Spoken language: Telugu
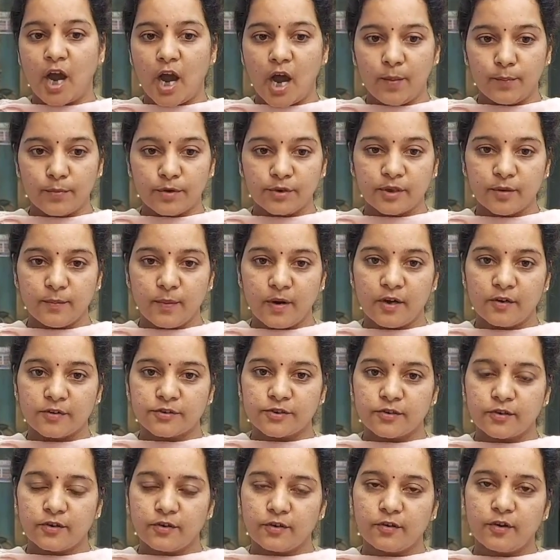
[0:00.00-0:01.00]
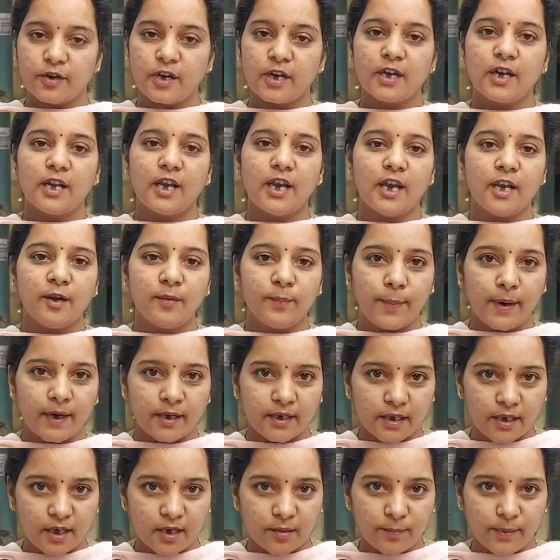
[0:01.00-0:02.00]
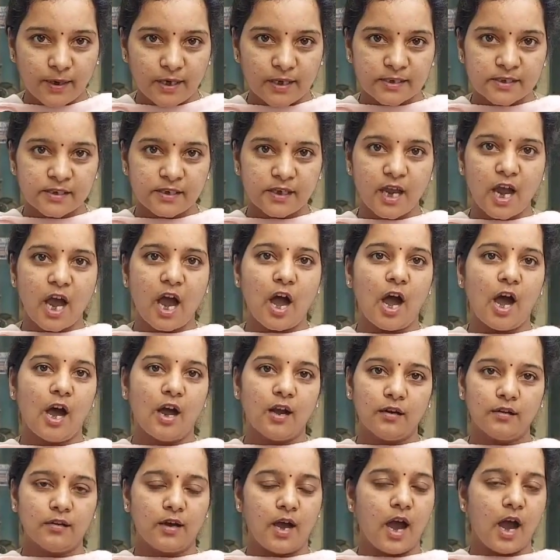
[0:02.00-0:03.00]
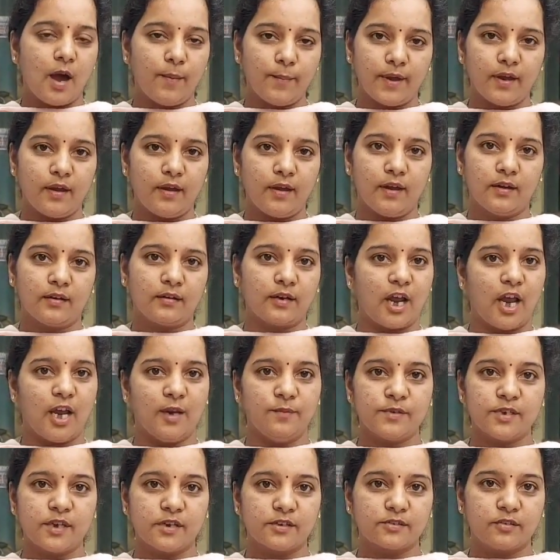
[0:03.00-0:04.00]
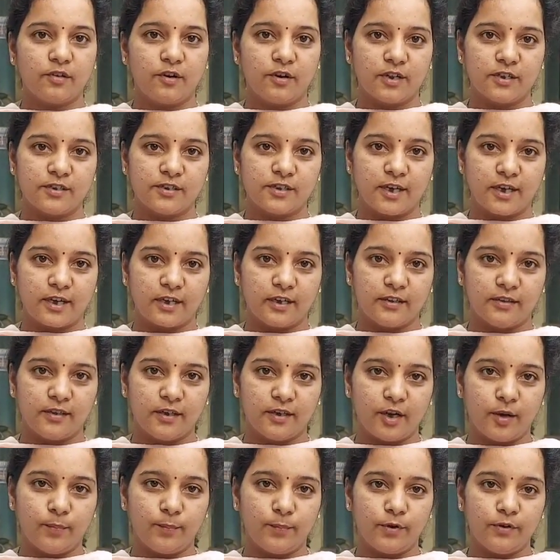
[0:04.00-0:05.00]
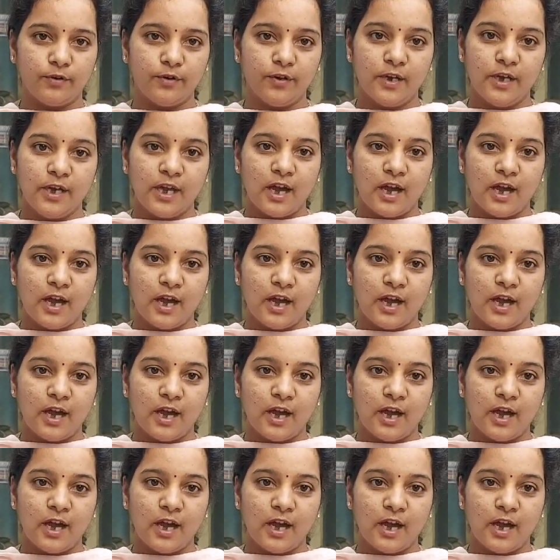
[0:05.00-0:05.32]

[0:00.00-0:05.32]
అమృత మహోత్సవంలో కూడా నేను పెట్టిన బిల్స్ని వాళ్ళు ఆమె క్లెయిమ్ చేసుకోవడం జరిగింది డబ్బులు